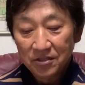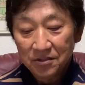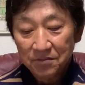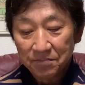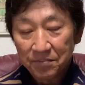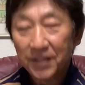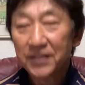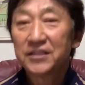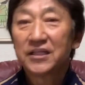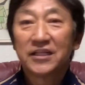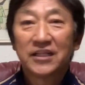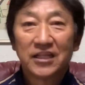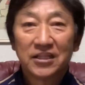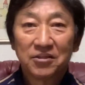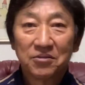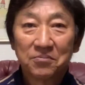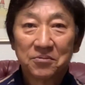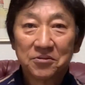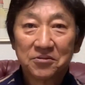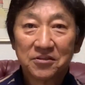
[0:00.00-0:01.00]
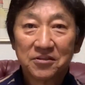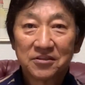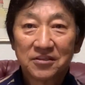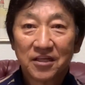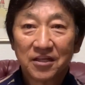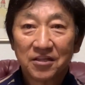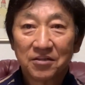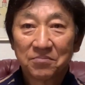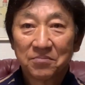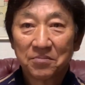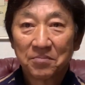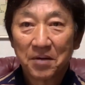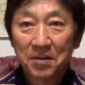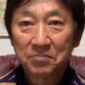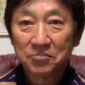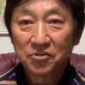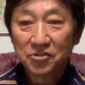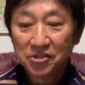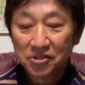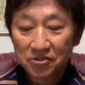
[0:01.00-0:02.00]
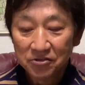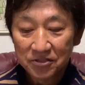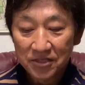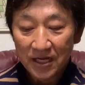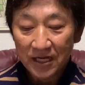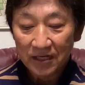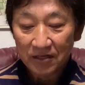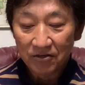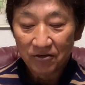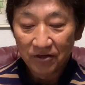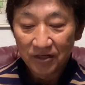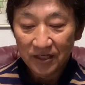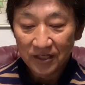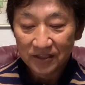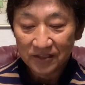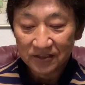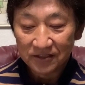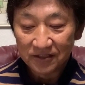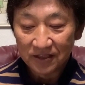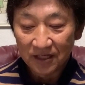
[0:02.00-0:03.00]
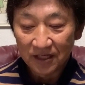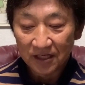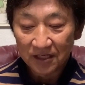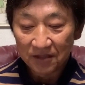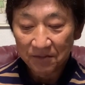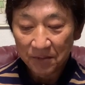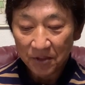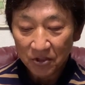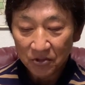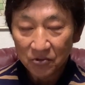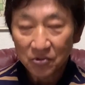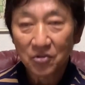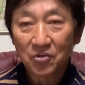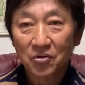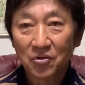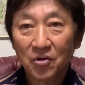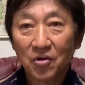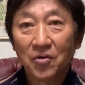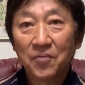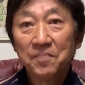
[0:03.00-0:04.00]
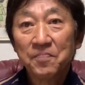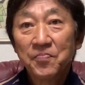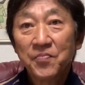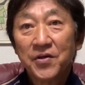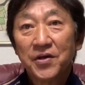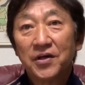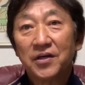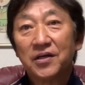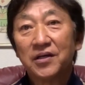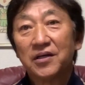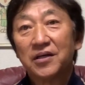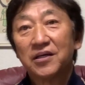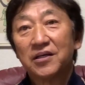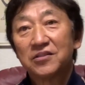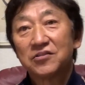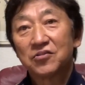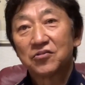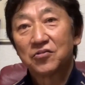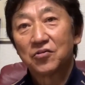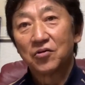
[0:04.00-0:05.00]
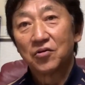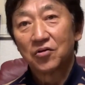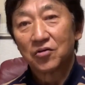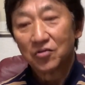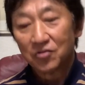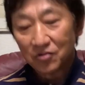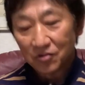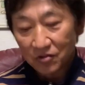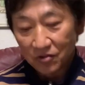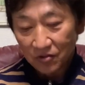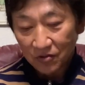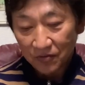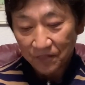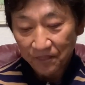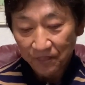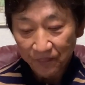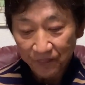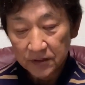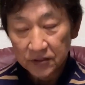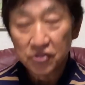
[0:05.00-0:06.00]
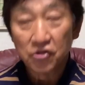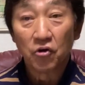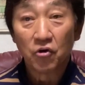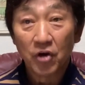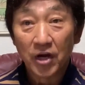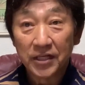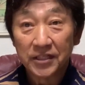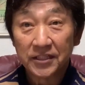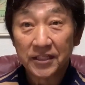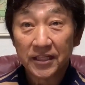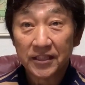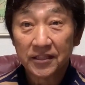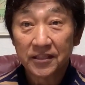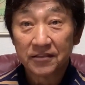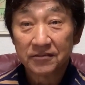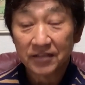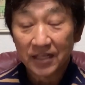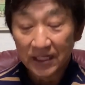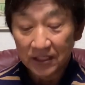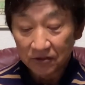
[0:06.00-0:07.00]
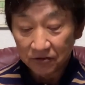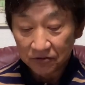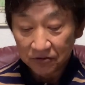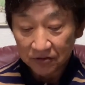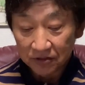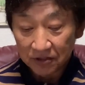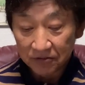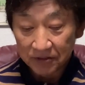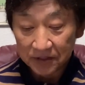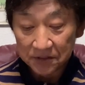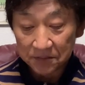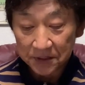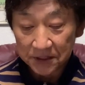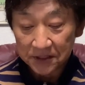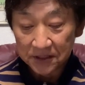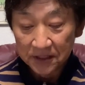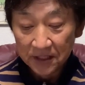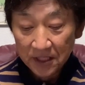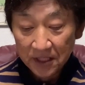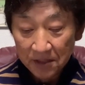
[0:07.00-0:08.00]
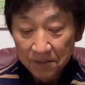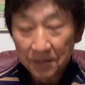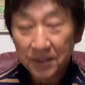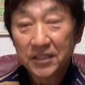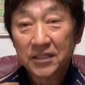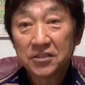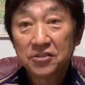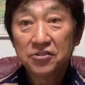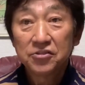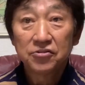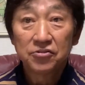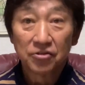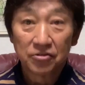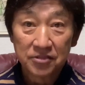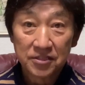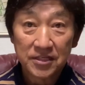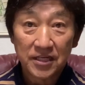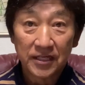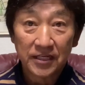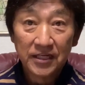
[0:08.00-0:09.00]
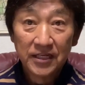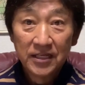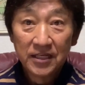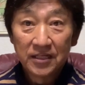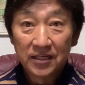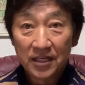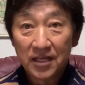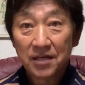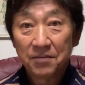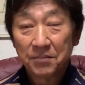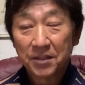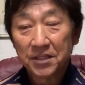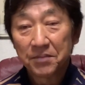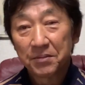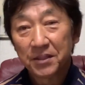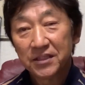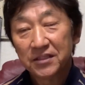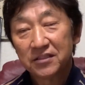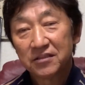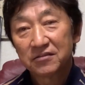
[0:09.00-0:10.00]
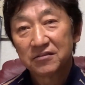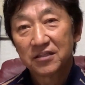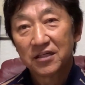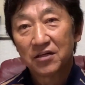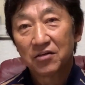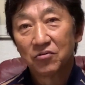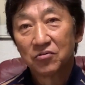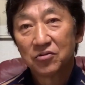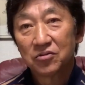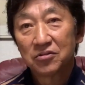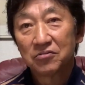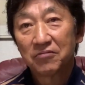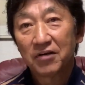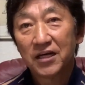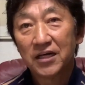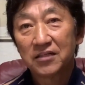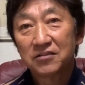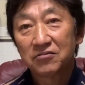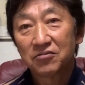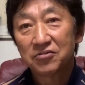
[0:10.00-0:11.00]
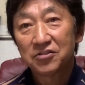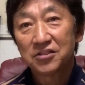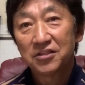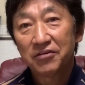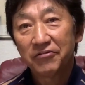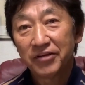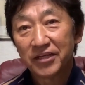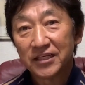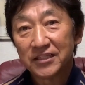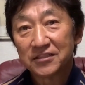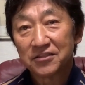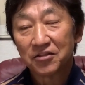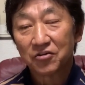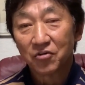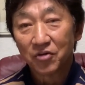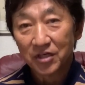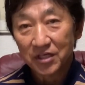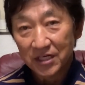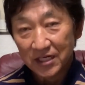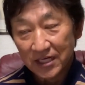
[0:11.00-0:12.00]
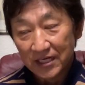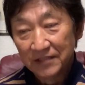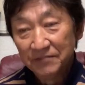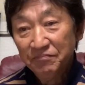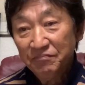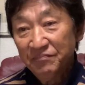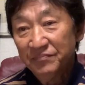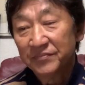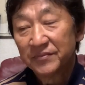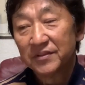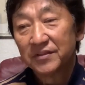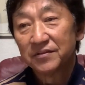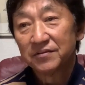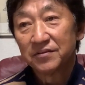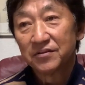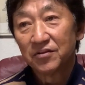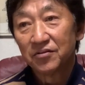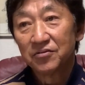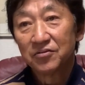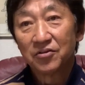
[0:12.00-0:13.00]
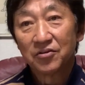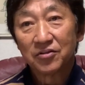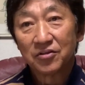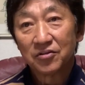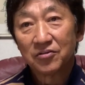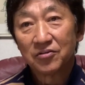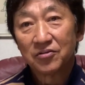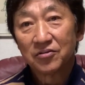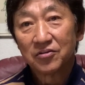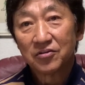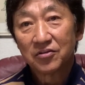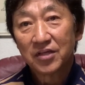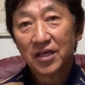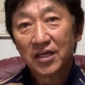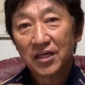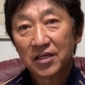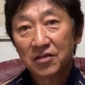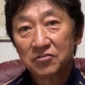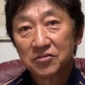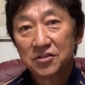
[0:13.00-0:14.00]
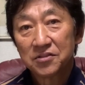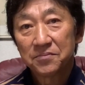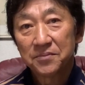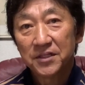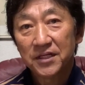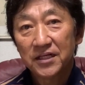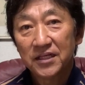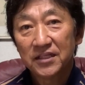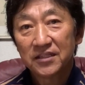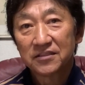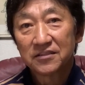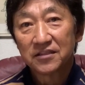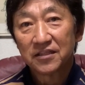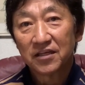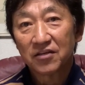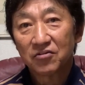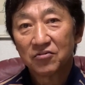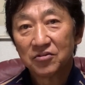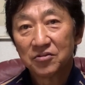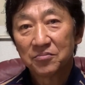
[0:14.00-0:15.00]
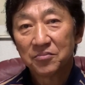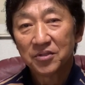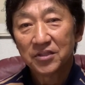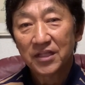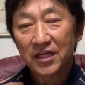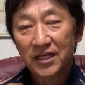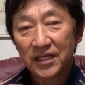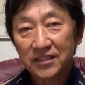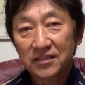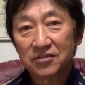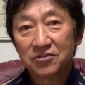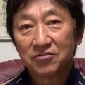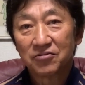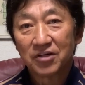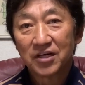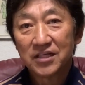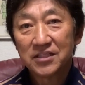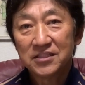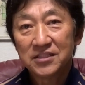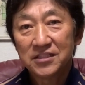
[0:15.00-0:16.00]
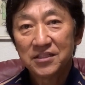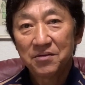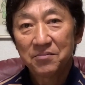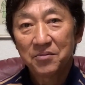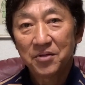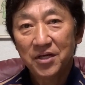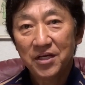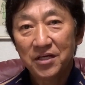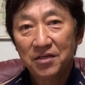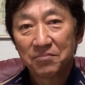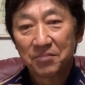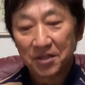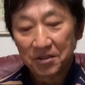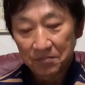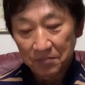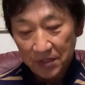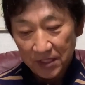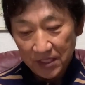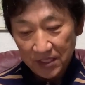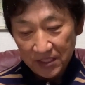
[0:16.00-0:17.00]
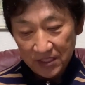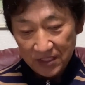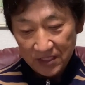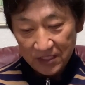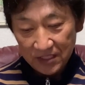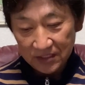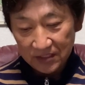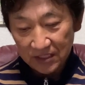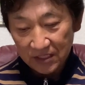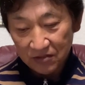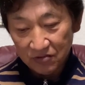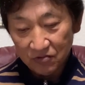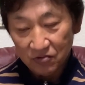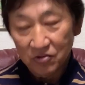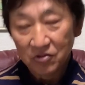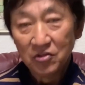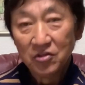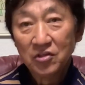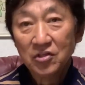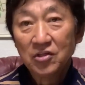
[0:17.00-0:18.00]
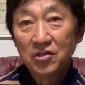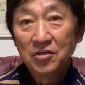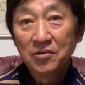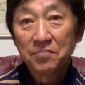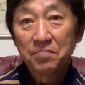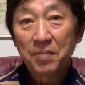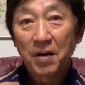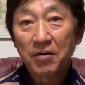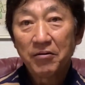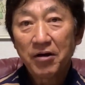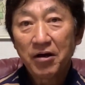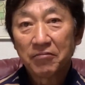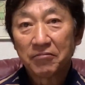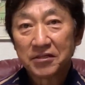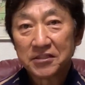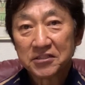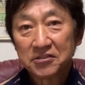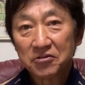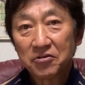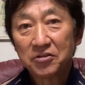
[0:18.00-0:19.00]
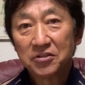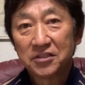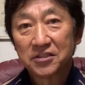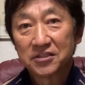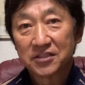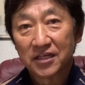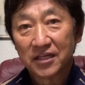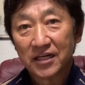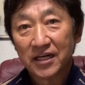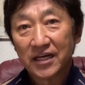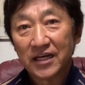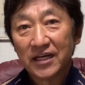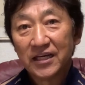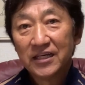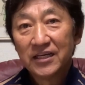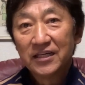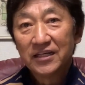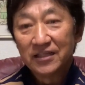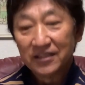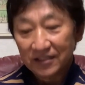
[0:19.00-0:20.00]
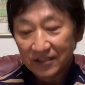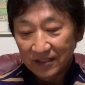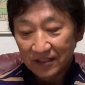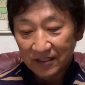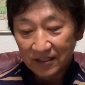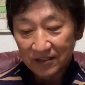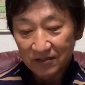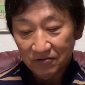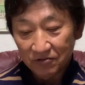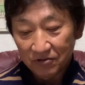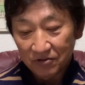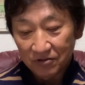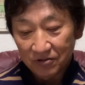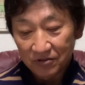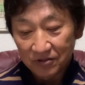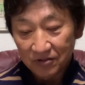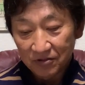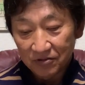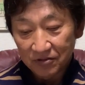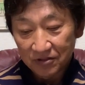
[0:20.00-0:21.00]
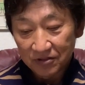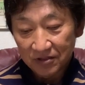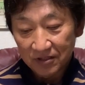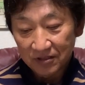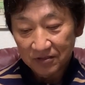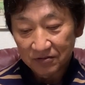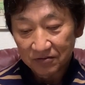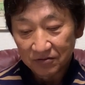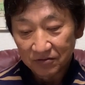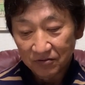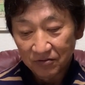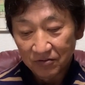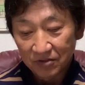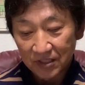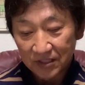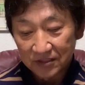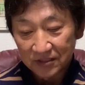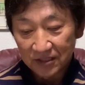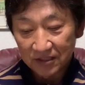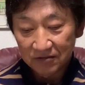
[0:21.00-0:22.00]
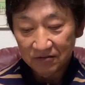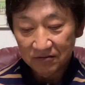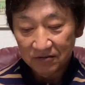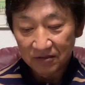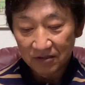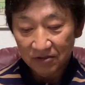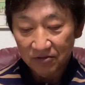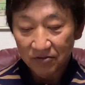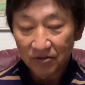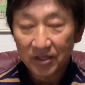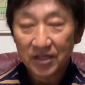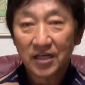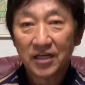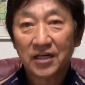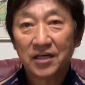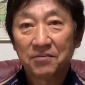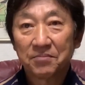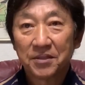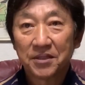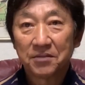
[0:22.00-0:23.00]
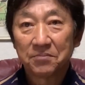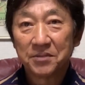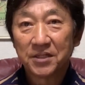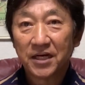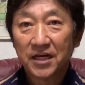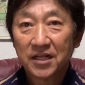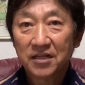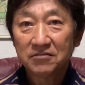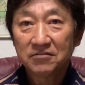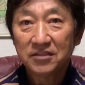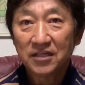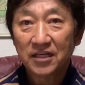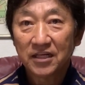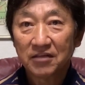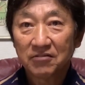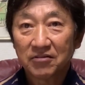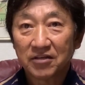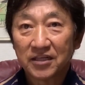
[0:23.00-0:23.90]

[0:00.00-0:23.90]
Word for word: バッターだと思うんですけれども、まあ、不器用さこれがですね今のところ、えー、ちょっとこう障害になってるなという気はしますまだ24歳、ね、まだバッティングが本当に分かる年ではないですよこれから、うん、どんどん経験を積みながらですねこういうもんだなっていうのを感じてもらえればまああのパワーはすごいですから。えー、この細川君の活躍っていうのはこれからはまだ見られるんじゃないのか